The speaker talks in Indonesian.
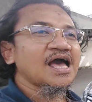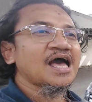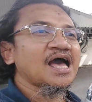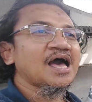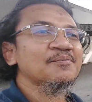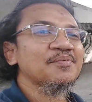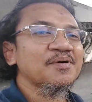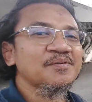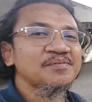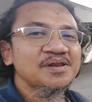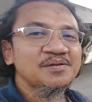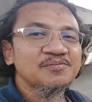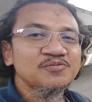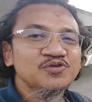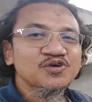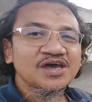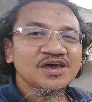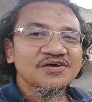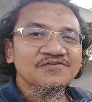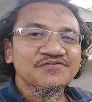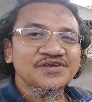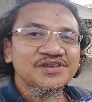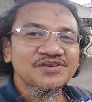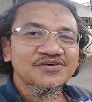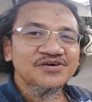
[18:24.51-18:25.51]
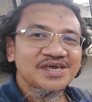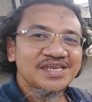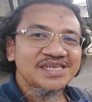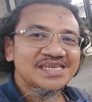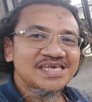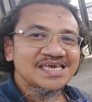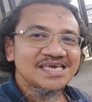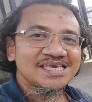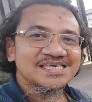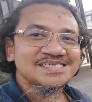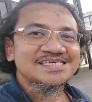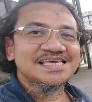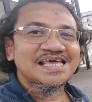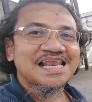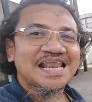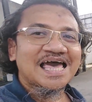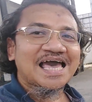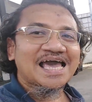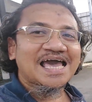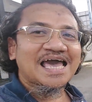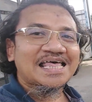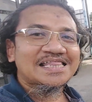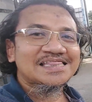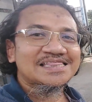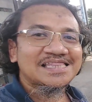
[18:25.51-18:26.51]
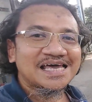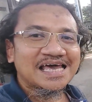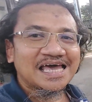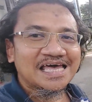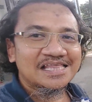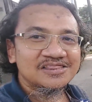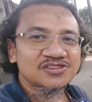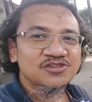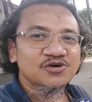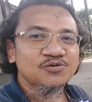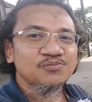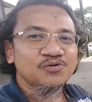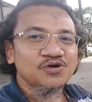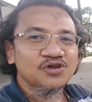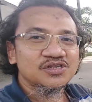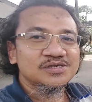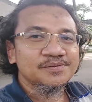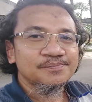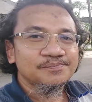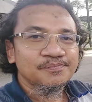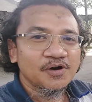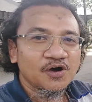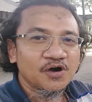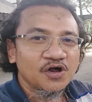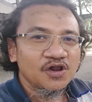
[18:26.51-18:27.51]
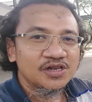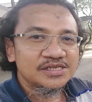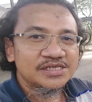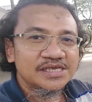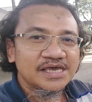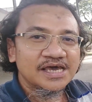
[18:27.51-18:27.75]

apabila menyukai video ini, silahkan tekan tombol jempol.